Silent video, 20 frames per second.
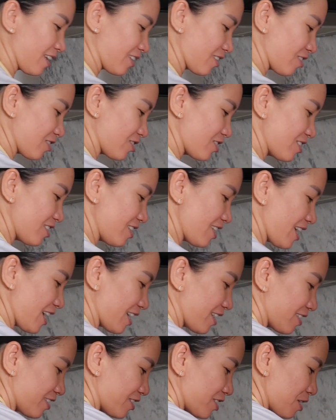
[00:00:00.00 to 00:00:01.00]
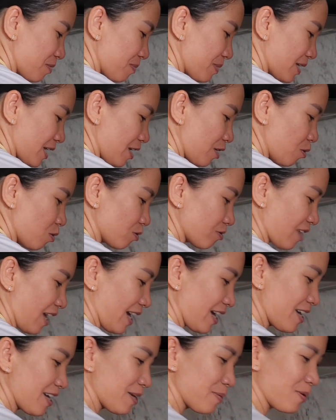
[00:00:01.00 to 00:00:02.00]
thịt kho trứng ha à, trứng mình đã luộc
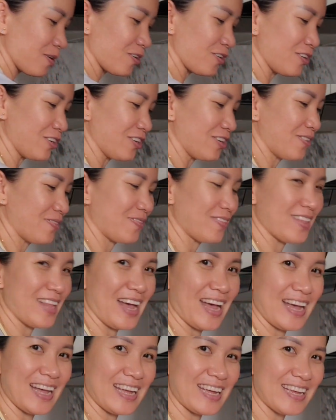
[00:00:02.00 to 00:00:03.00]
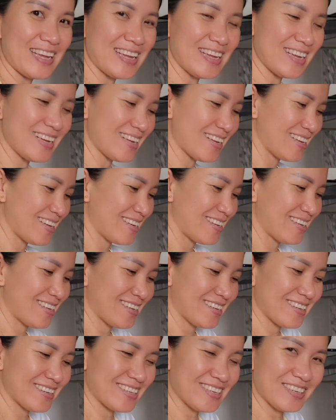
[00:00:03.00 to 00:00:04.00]
sẵn rồi nè mọi người đấy
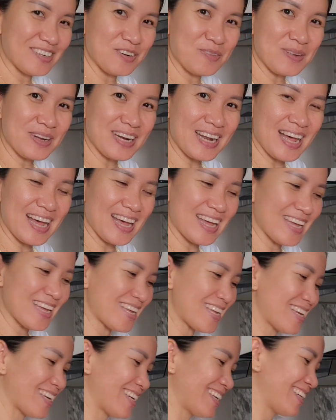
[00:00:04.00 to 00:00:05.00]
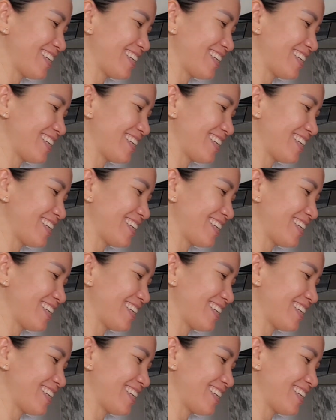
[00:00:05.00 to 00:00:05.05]
trứng của mình đây